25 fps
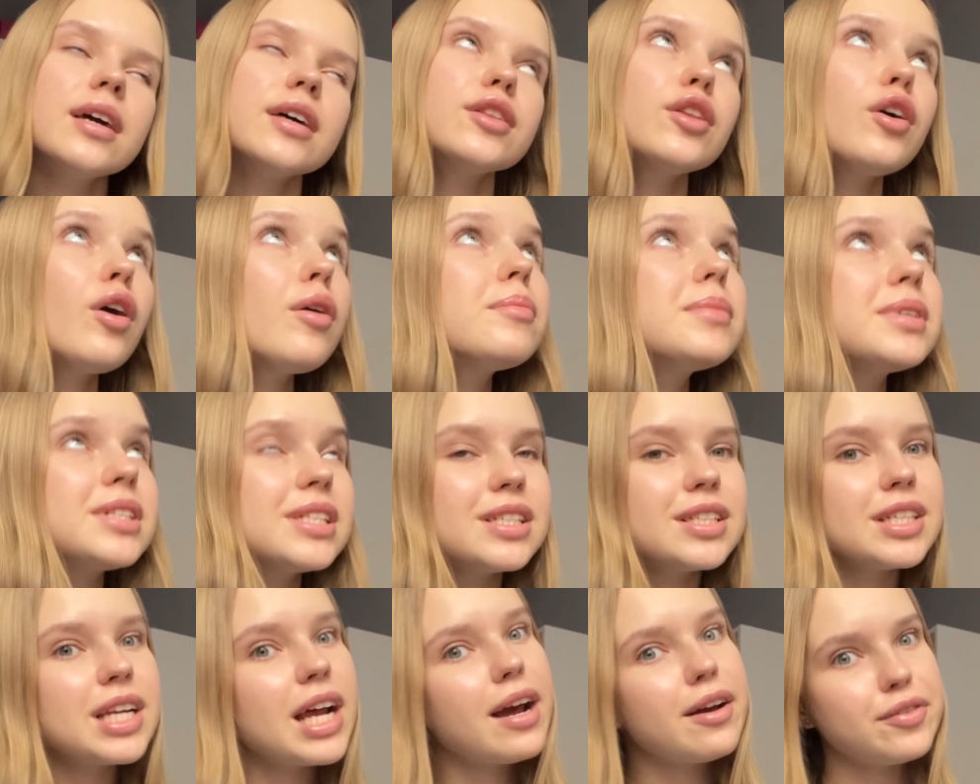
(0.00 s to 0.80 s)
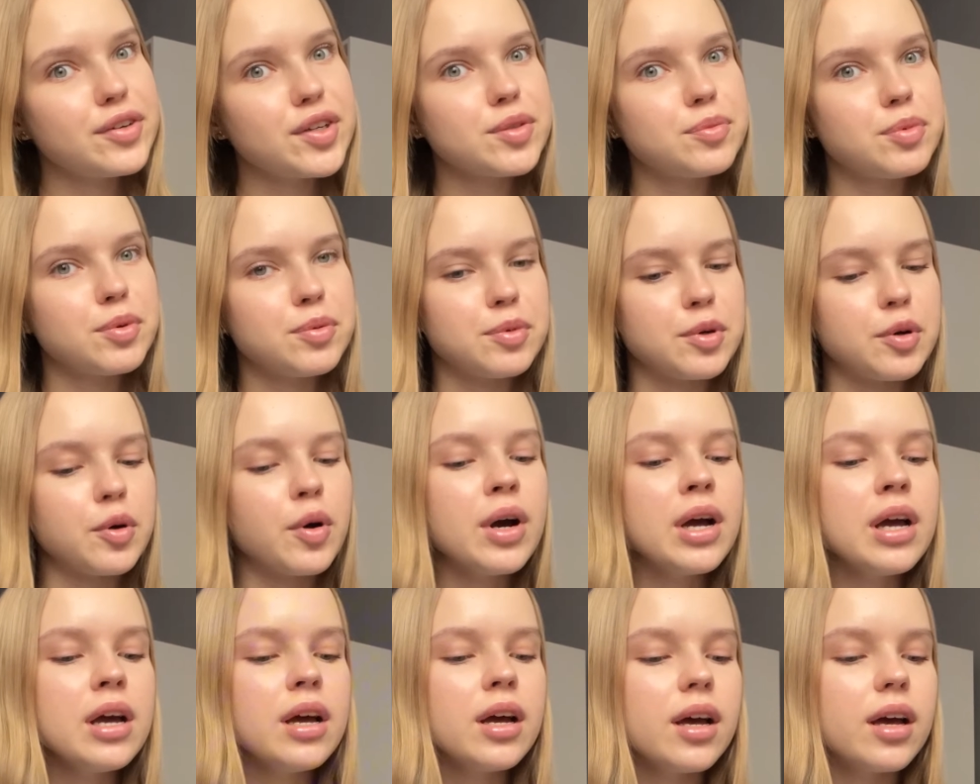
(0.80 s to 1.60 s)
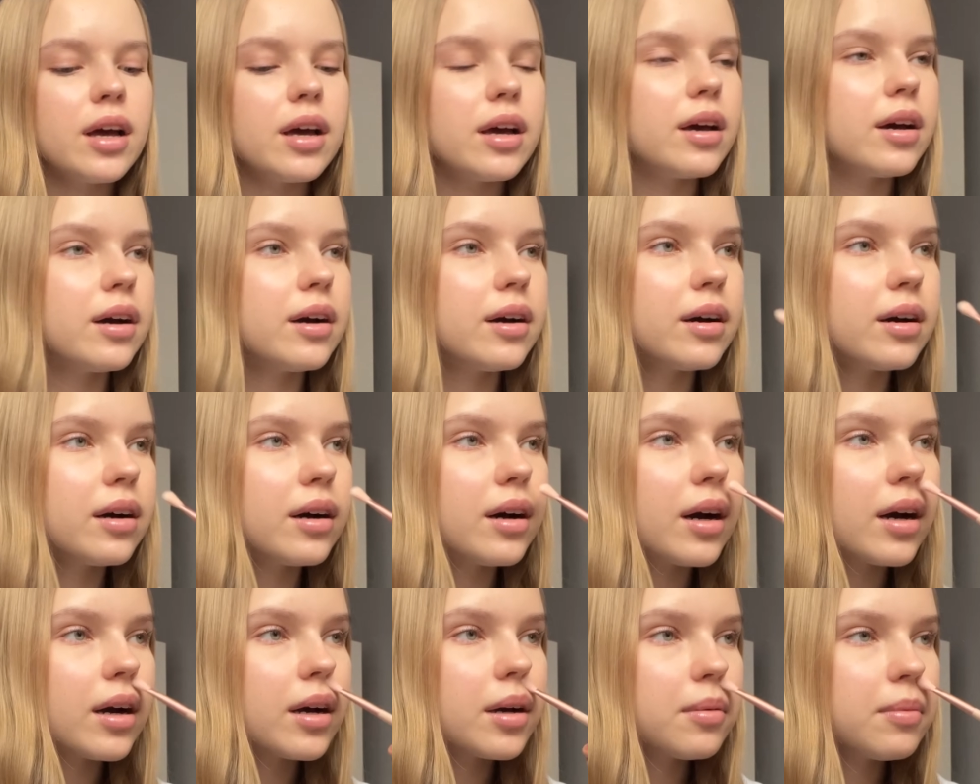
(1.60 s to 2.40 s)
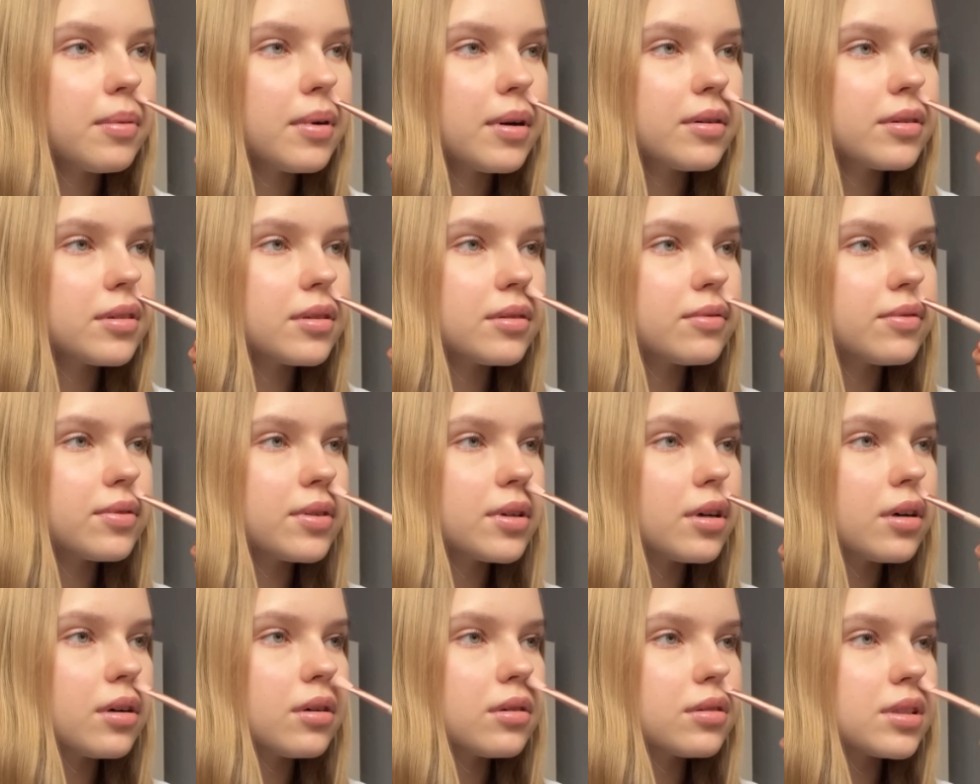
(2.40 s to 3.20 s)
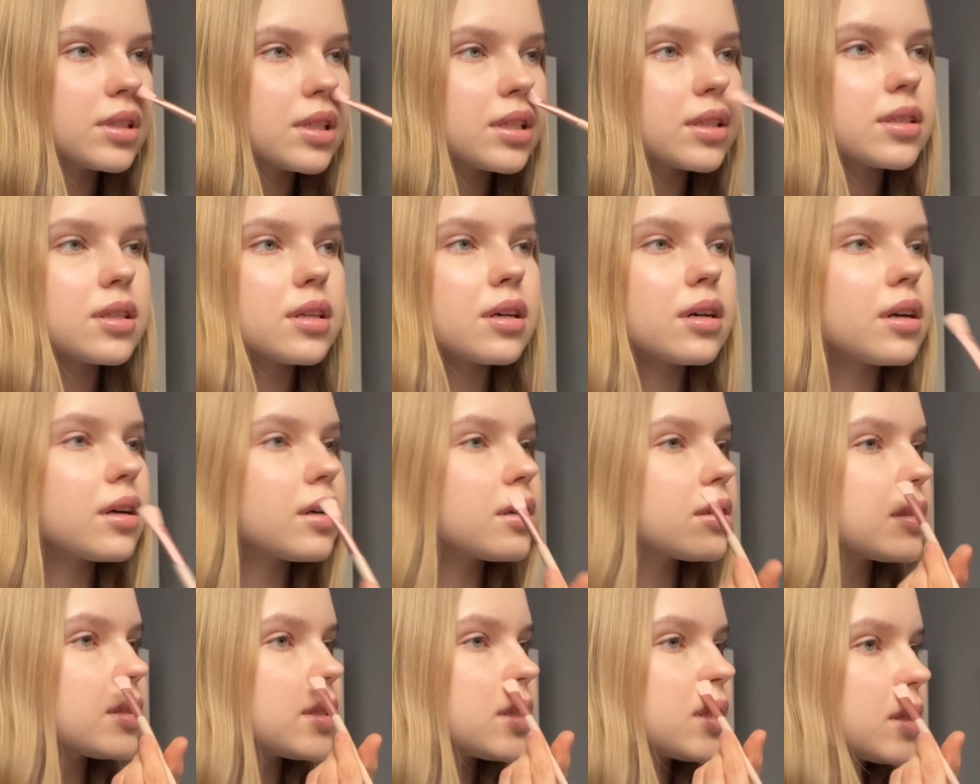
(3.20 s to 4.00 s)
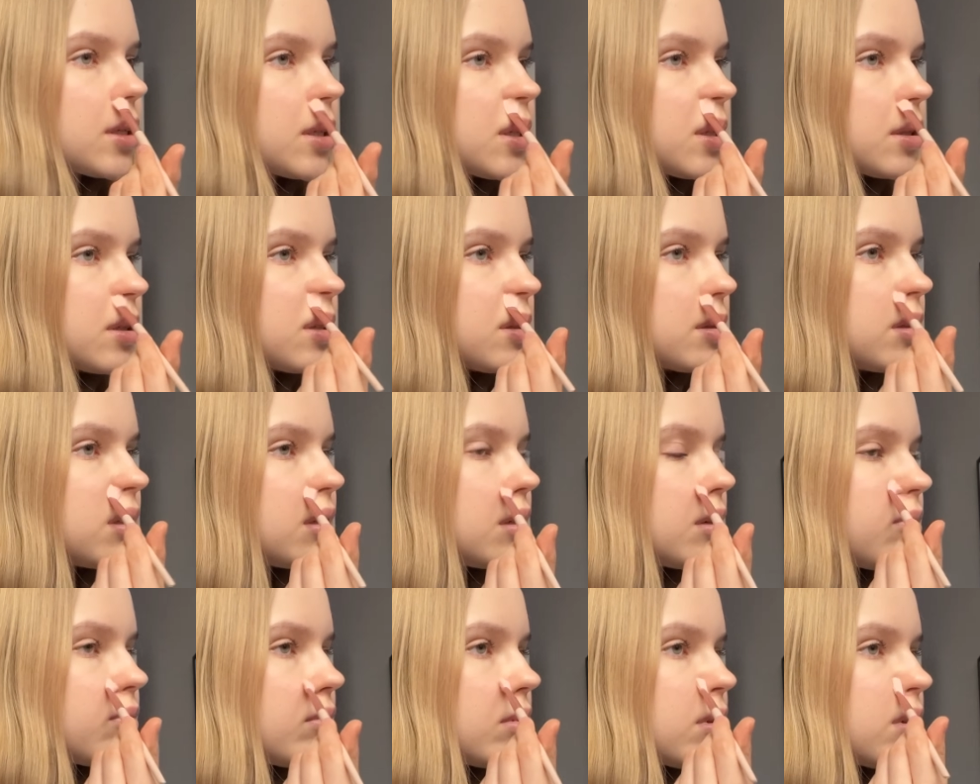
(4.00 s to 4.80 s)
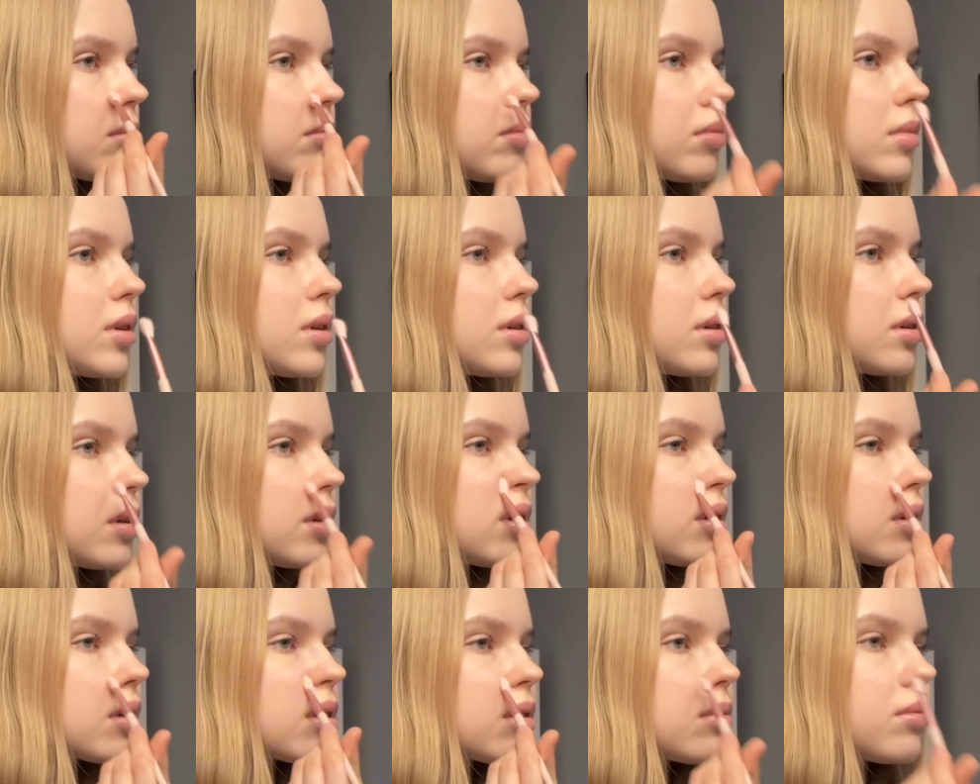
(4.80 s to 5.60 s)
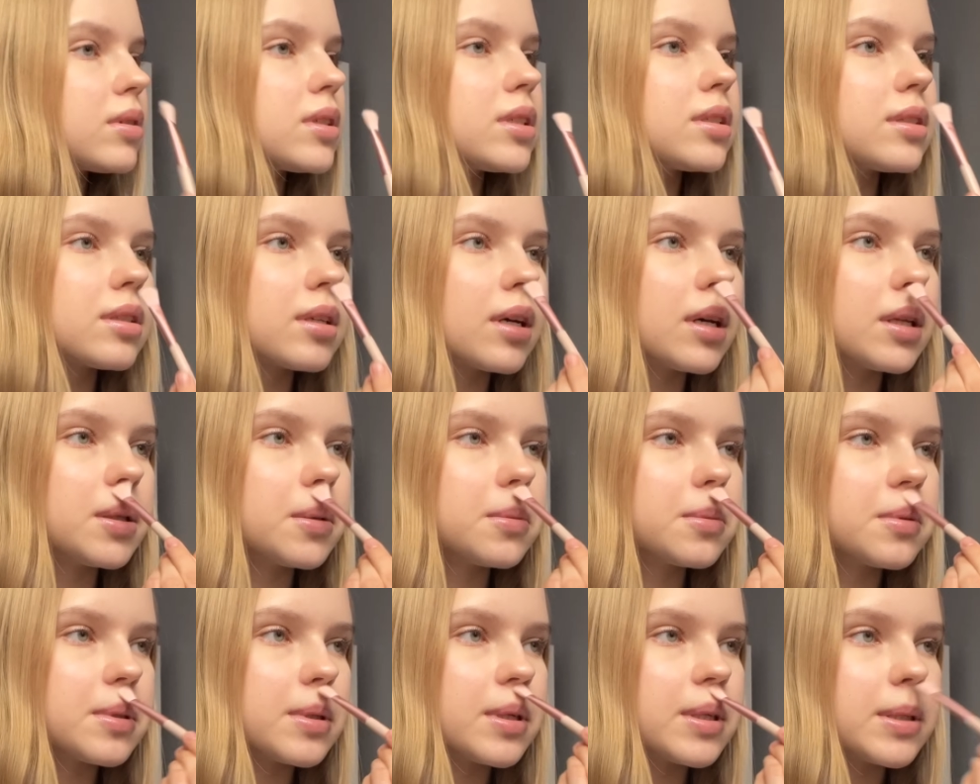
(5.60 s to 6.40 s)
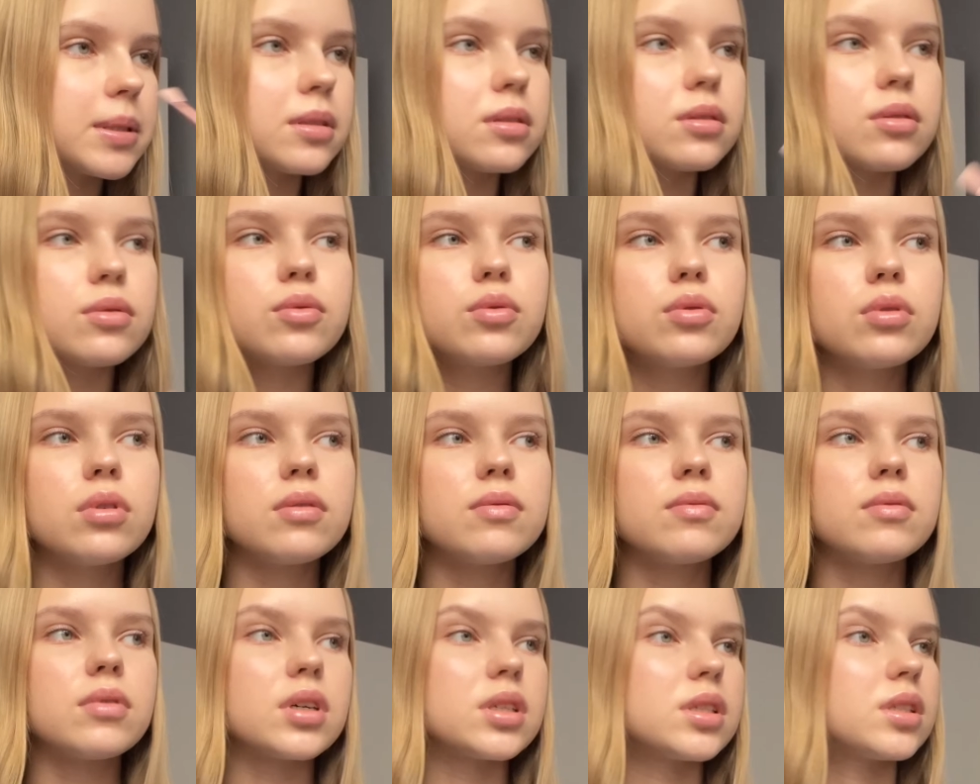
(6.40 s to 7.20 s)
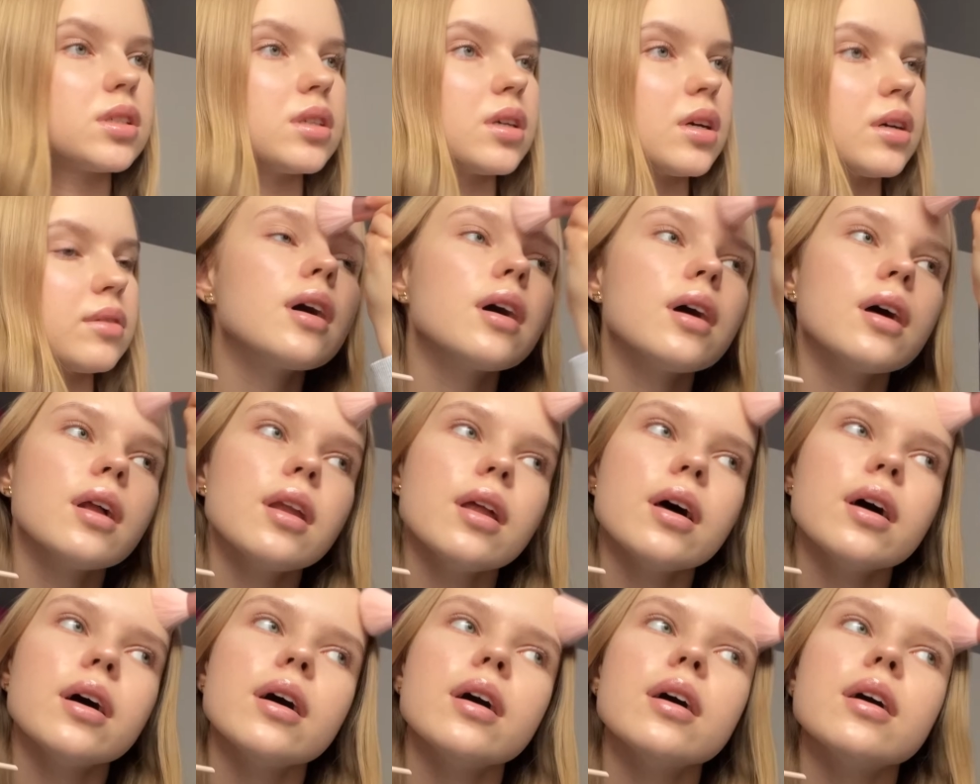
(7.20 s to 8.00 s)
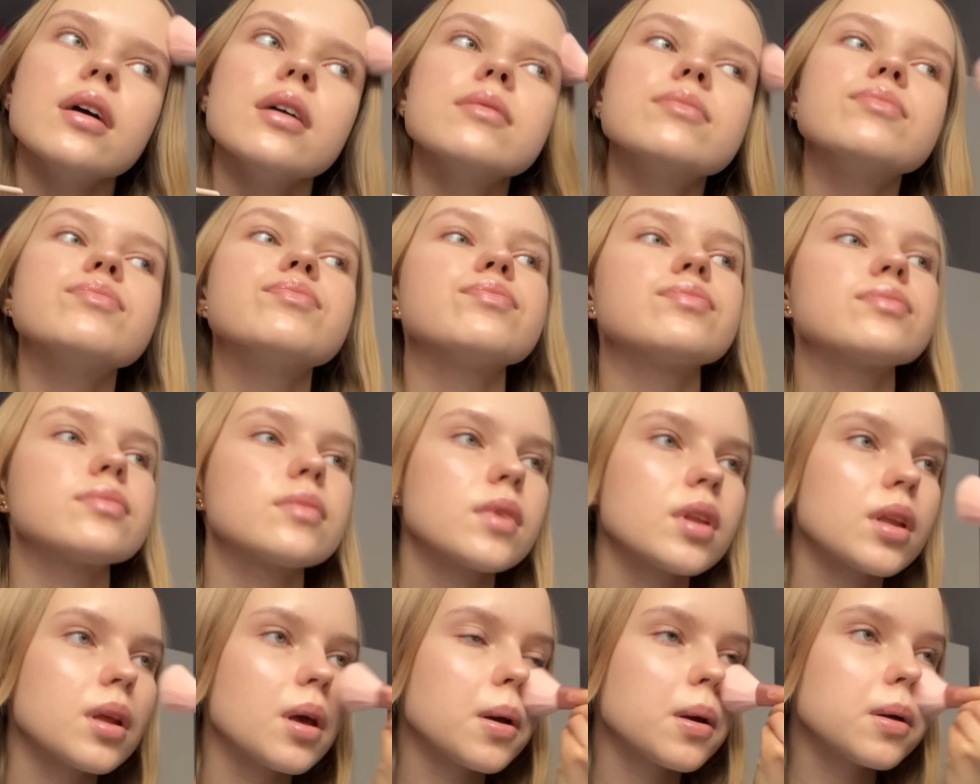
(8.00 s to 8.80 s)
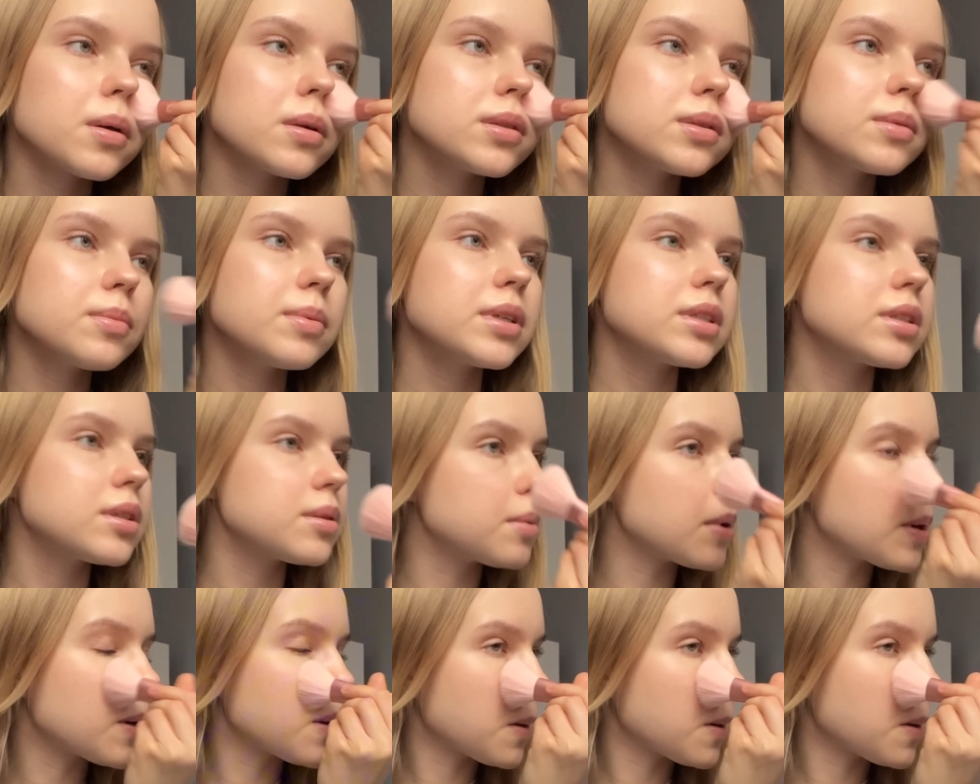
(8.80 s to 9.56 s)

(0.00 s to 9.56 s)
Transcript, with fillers: No, myślę, że efekt by był. E, a chyba wychodzę zaraz. Nie wiem. E, chyba się zgadam zaraz z Ulą właśnie. Ale Zobaczymy.